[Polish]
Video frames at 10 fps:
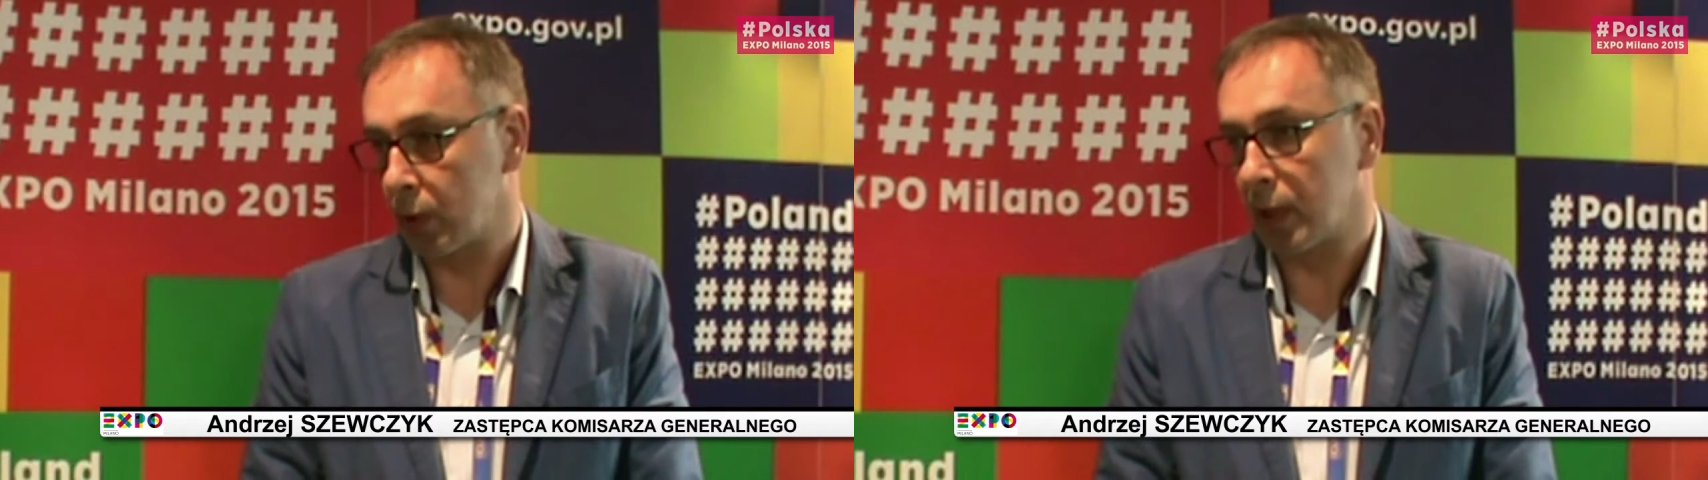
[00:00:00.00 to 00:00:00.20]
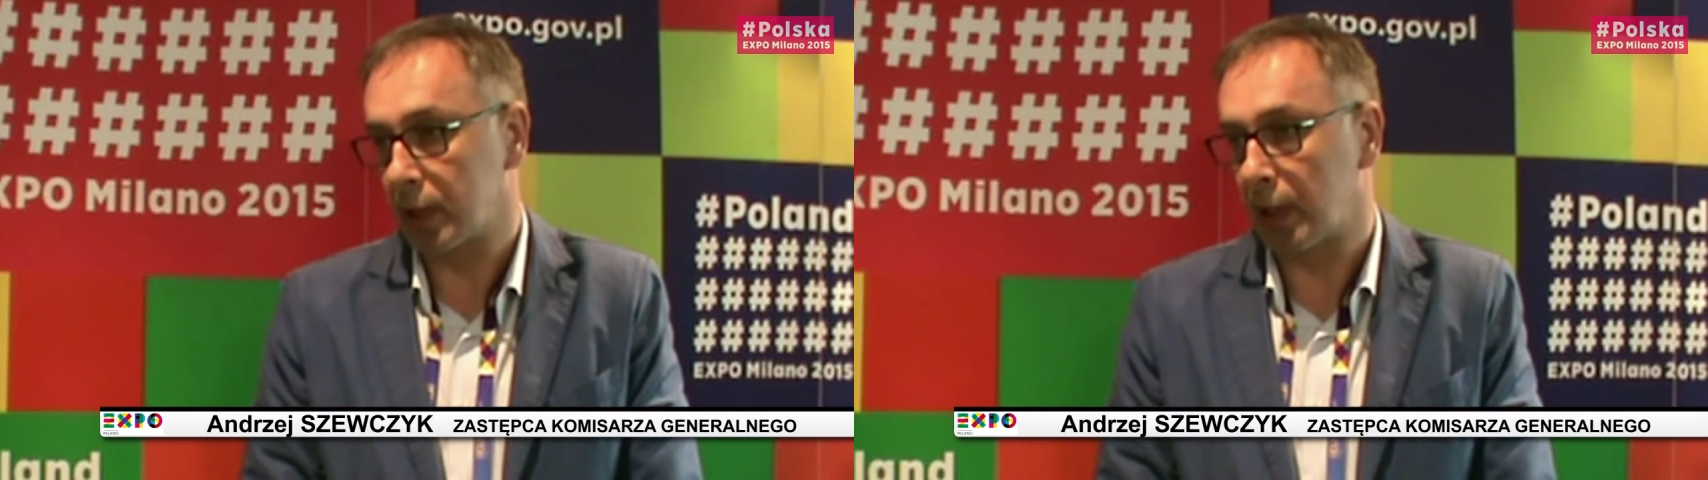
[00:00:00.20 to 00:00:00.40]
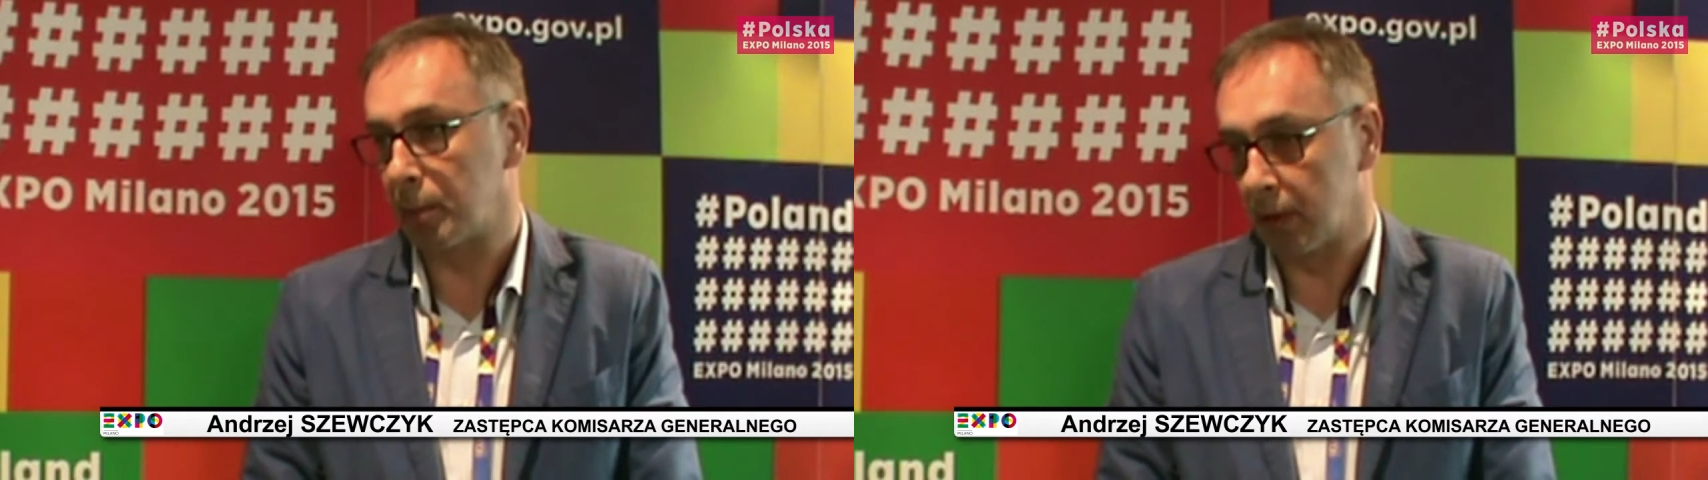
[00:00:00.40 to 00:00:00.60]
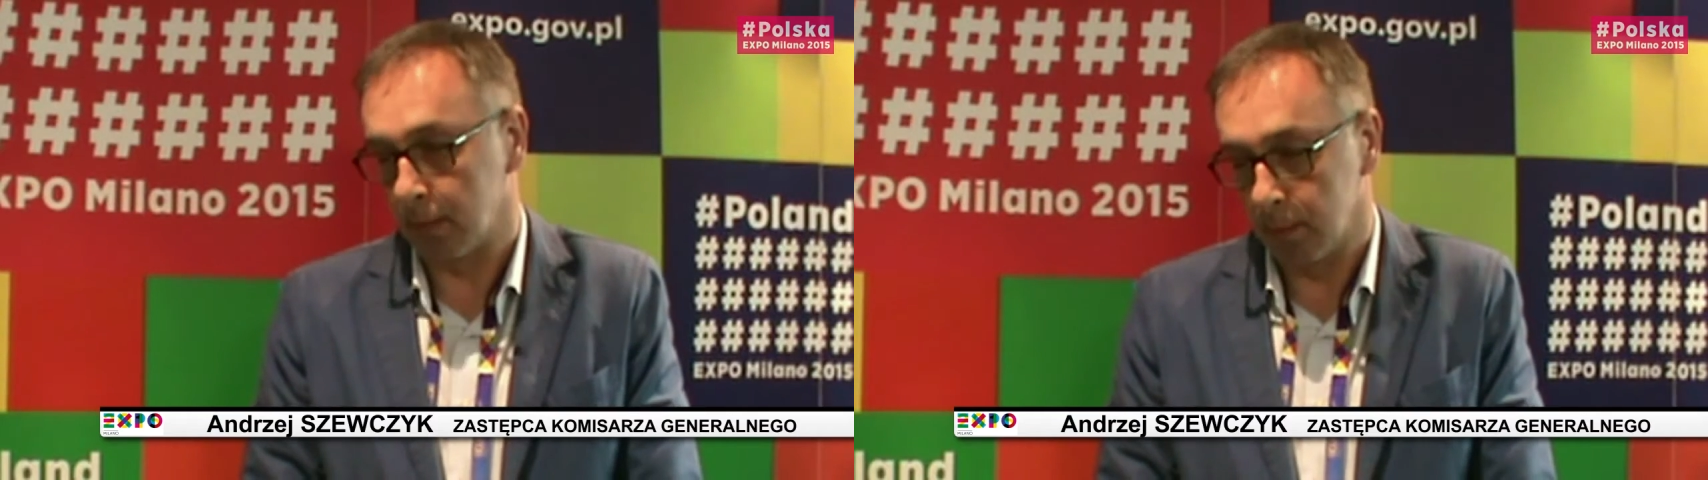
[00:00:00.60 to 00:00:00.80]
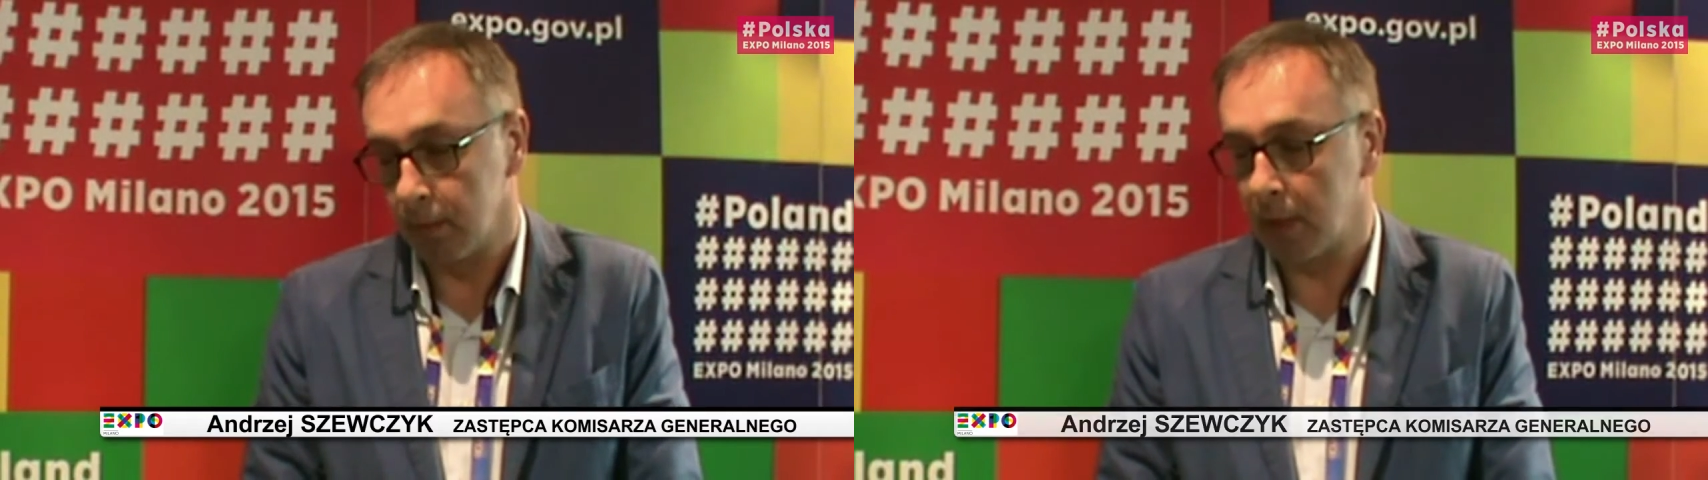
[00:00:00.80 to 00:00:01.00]
kontraktami
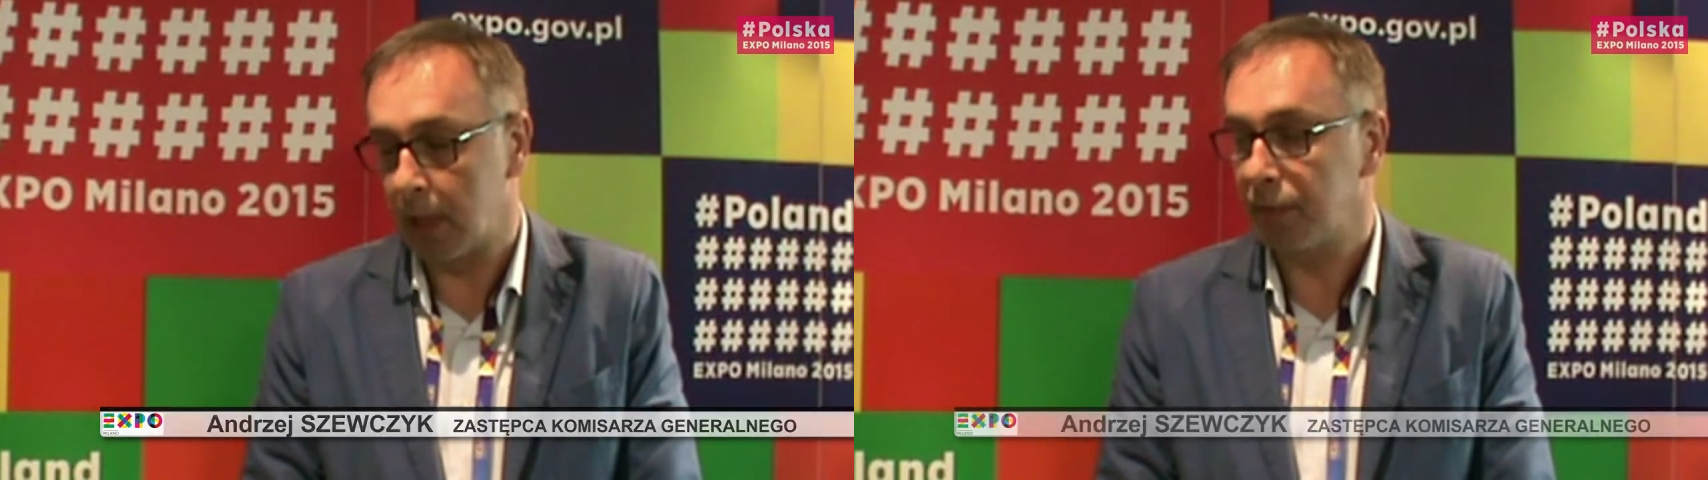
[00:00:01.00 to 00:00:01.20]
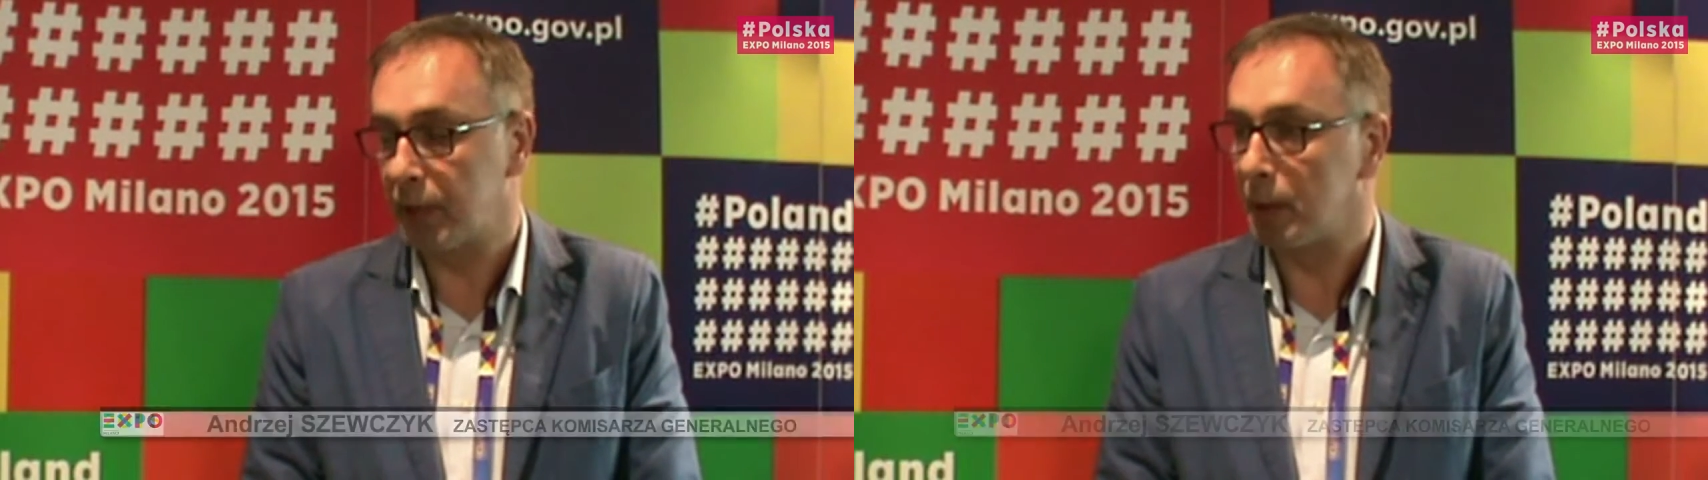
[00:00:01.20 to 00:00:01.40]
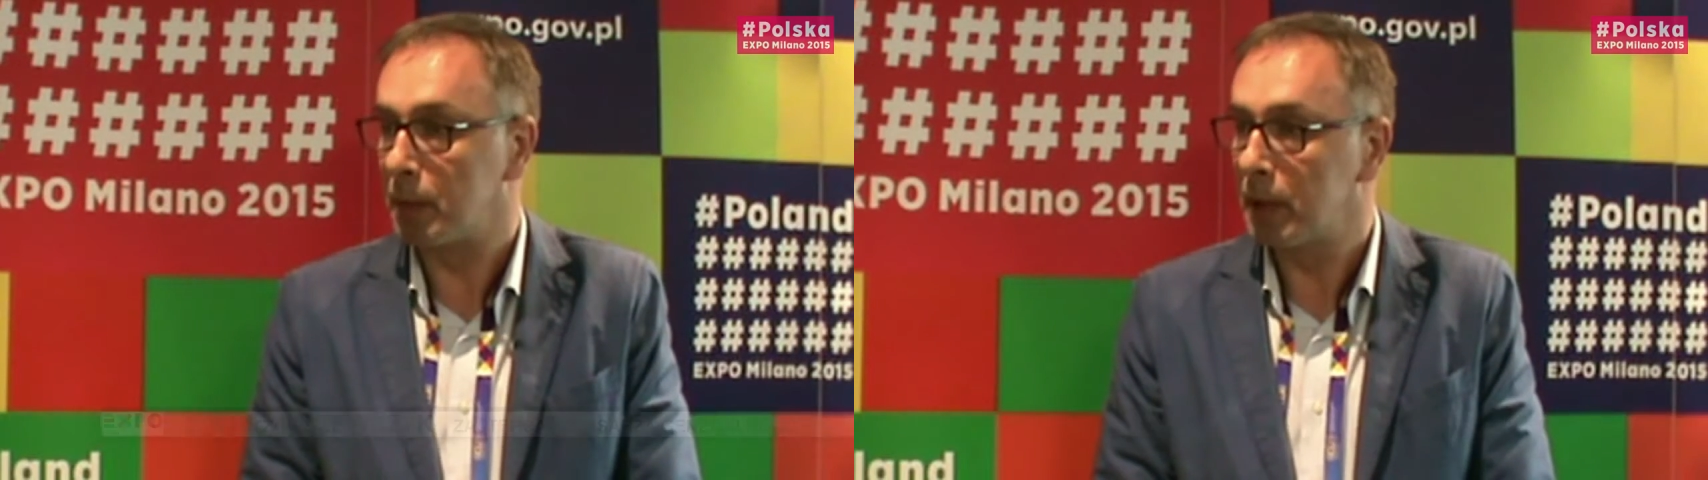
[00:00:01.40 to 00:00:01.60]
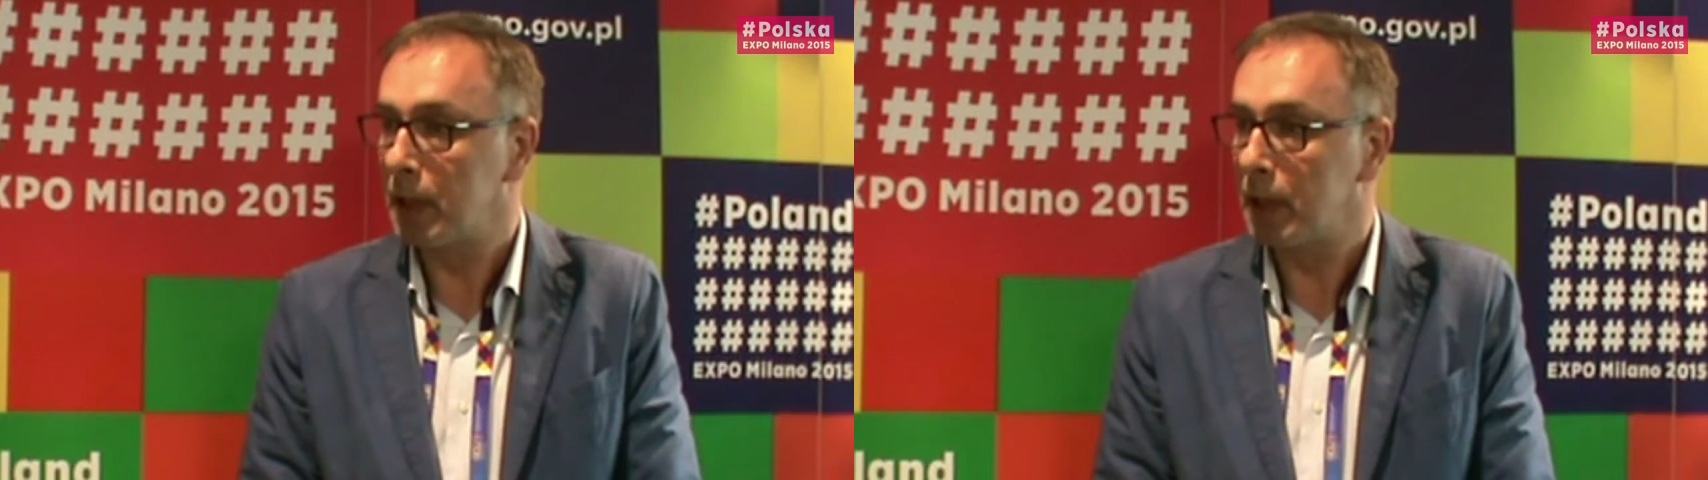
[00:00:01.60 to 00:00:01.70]
dla firm.